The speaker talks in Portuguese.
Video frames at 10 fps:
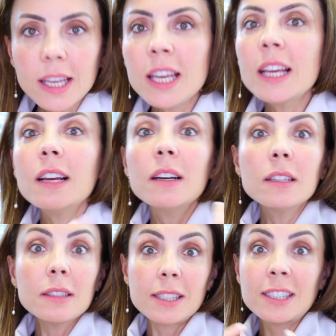e
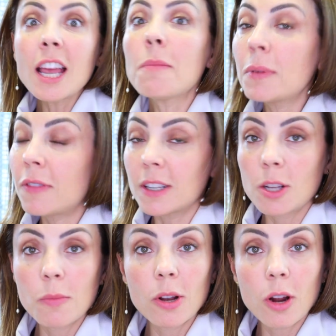sempre vai
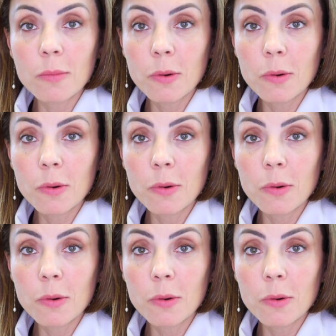ser o melhor